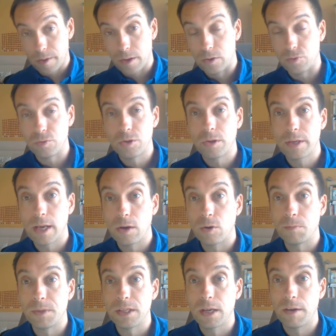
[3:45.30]
je vous donne quelques
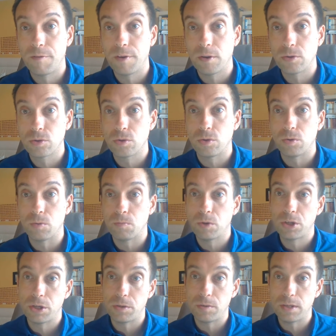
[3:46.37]
petites références que moi
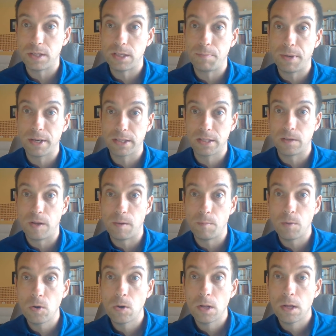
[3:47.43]
j'ai utilisées
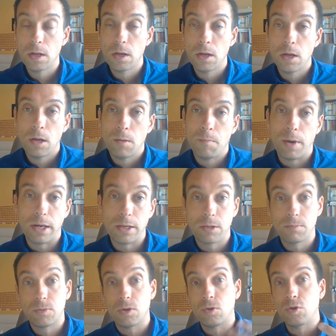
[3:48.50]
personnellement. Par
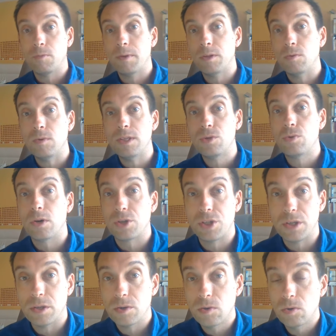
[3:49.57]
exemple, dans le domaine de l'histoire
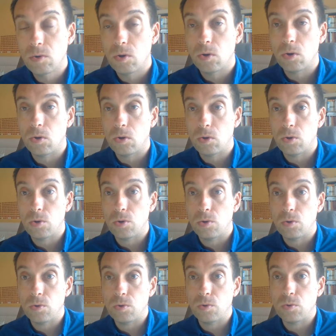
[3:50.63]
géo,
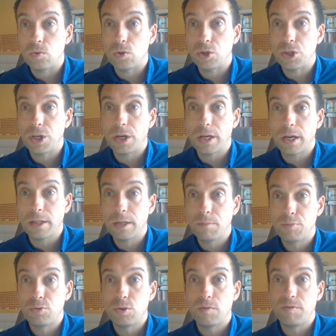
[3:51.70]
euh, j'ai regardé
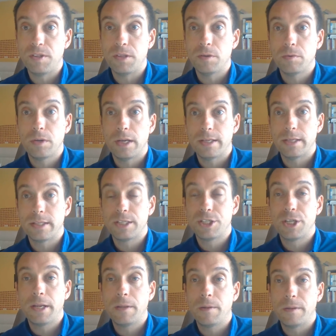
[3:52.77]
plusieurs vidéos de la
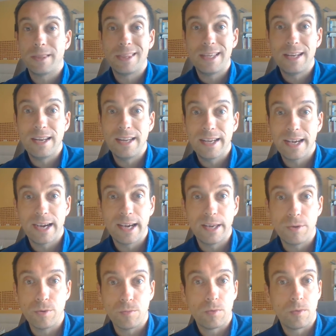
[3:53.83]
chaîne
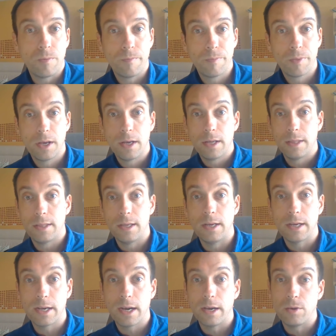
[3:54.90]
Télécrayon.
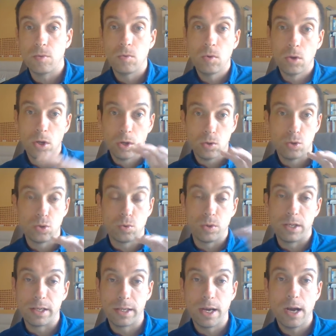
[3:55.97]
Télécrayon, ce sont
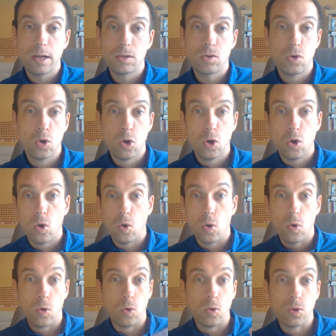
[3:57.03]
des cartes.
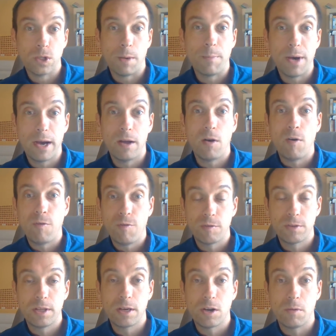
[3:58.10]
Euh, ça paraît
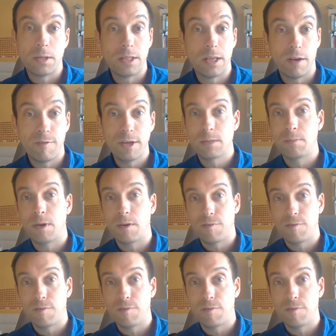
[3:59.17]
enfantin comme interface, mais en